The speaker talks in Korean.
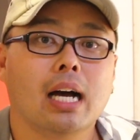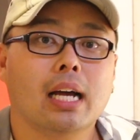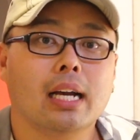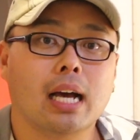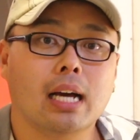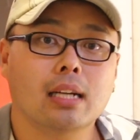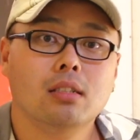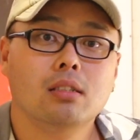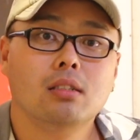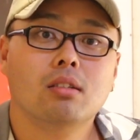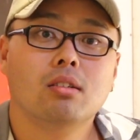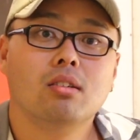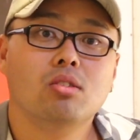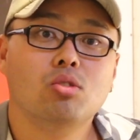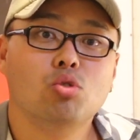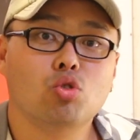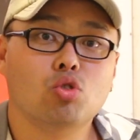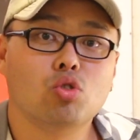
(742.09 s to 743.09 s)
라는
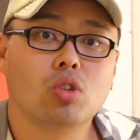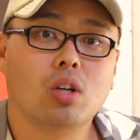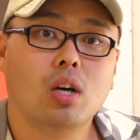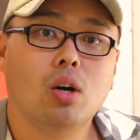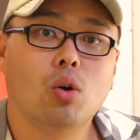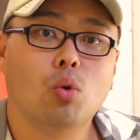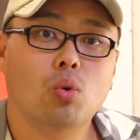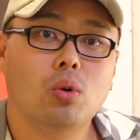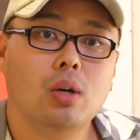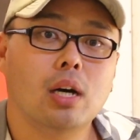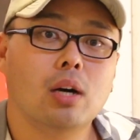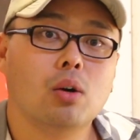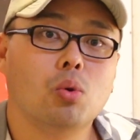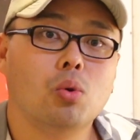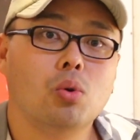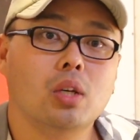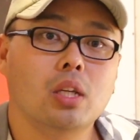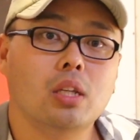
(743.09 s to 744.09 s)
그런 뉴스가
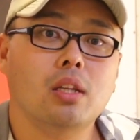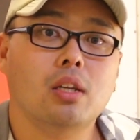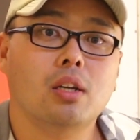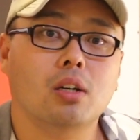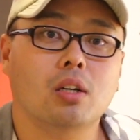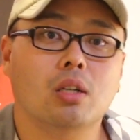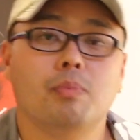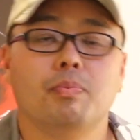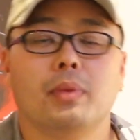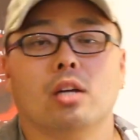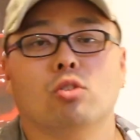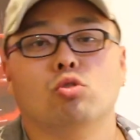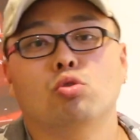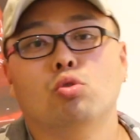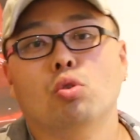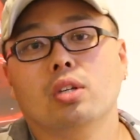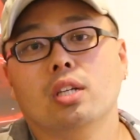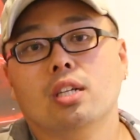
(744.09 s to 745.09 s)
올라오고 있네요. 네,
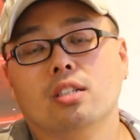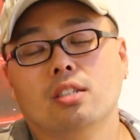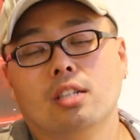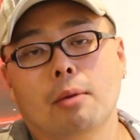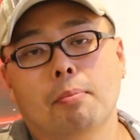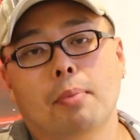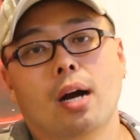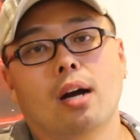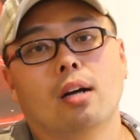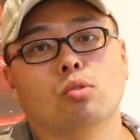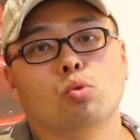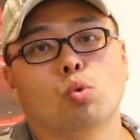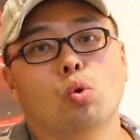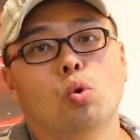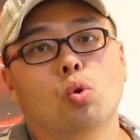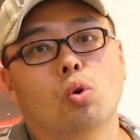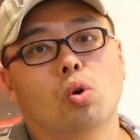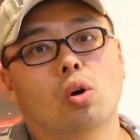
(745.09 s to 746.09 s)
구덩이를 그렇게
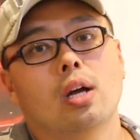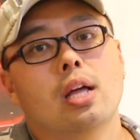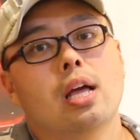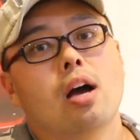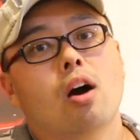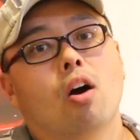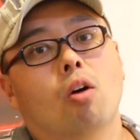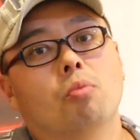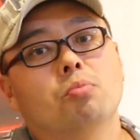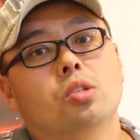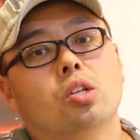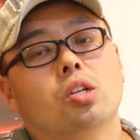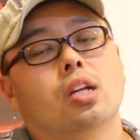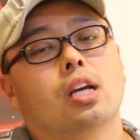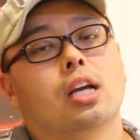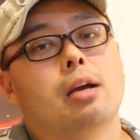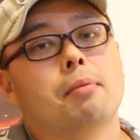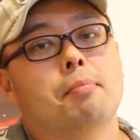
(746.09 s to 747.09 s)
파가지고
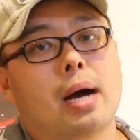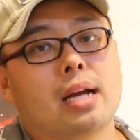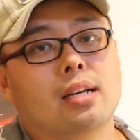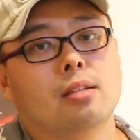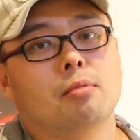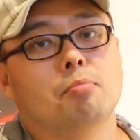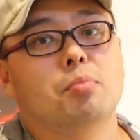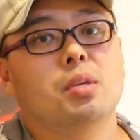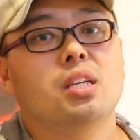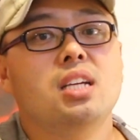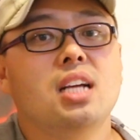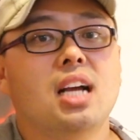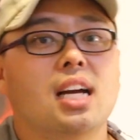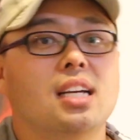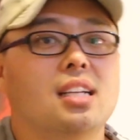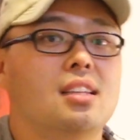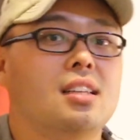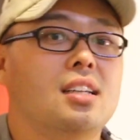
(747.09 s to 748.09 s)
엄청나게 많은
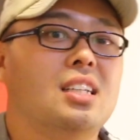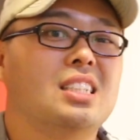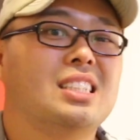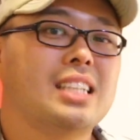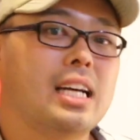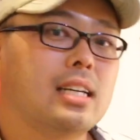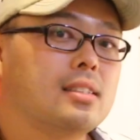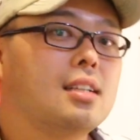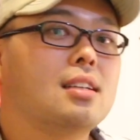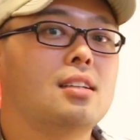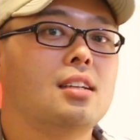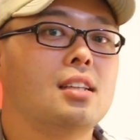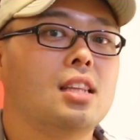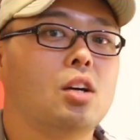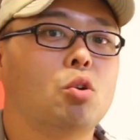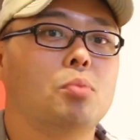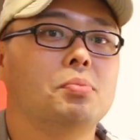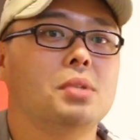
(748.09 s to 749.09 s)
민간인들을 사살을
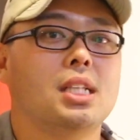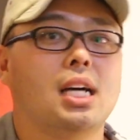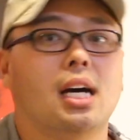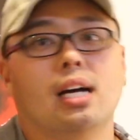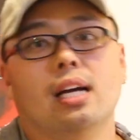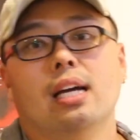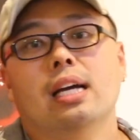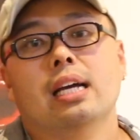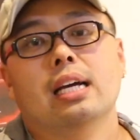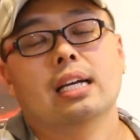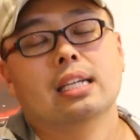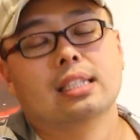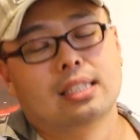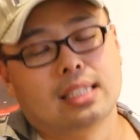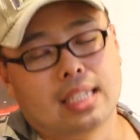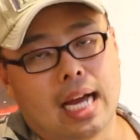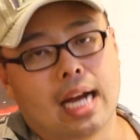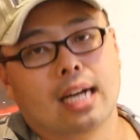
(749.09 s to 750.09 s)
했다고 합니다.
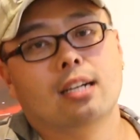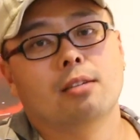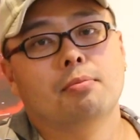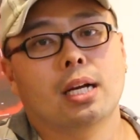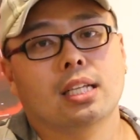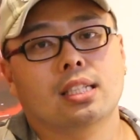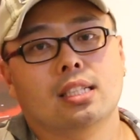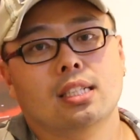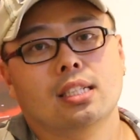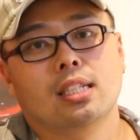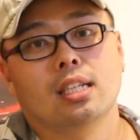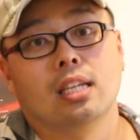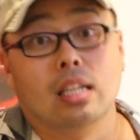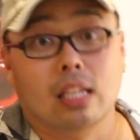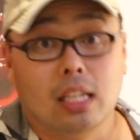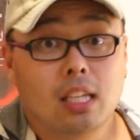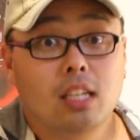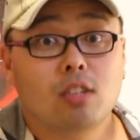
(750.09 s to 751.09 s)

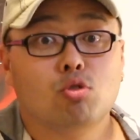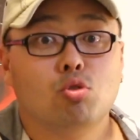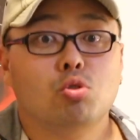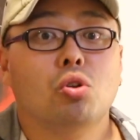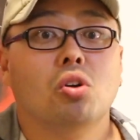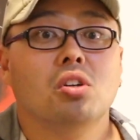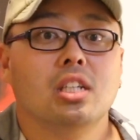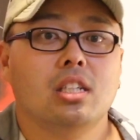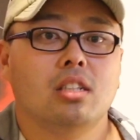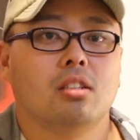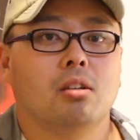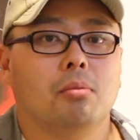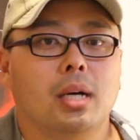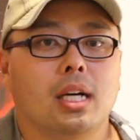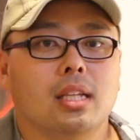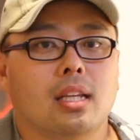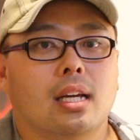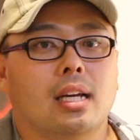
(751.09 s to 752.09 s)
자그마치 이
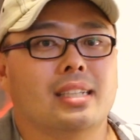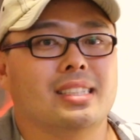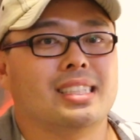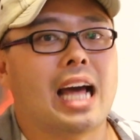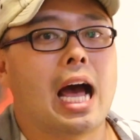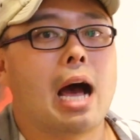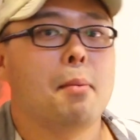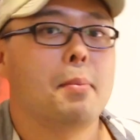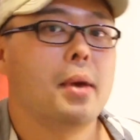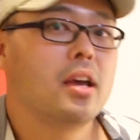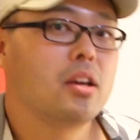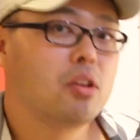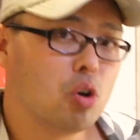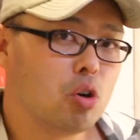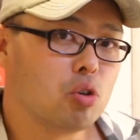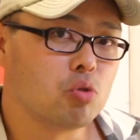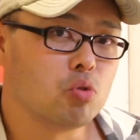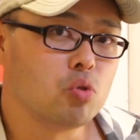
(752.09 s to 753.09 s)
구덩이에서만
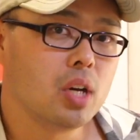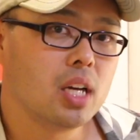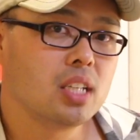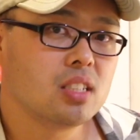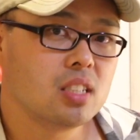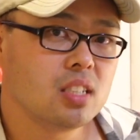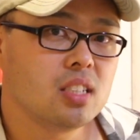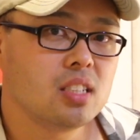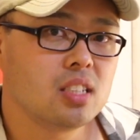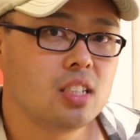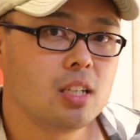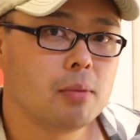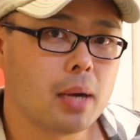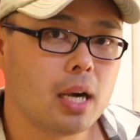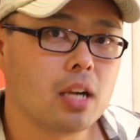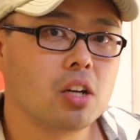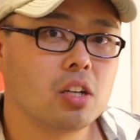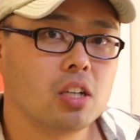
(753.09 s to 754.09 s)
400여 구의 시신이
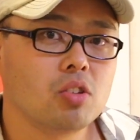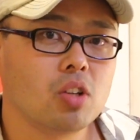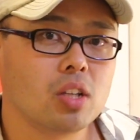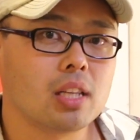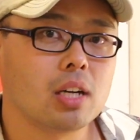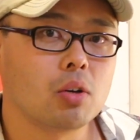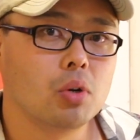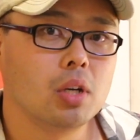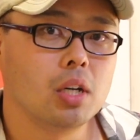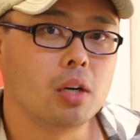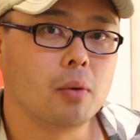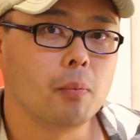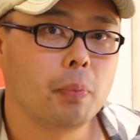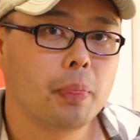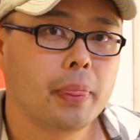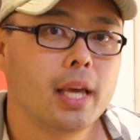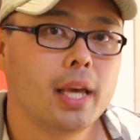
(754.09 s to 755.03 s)
발견이 됐다고 해요.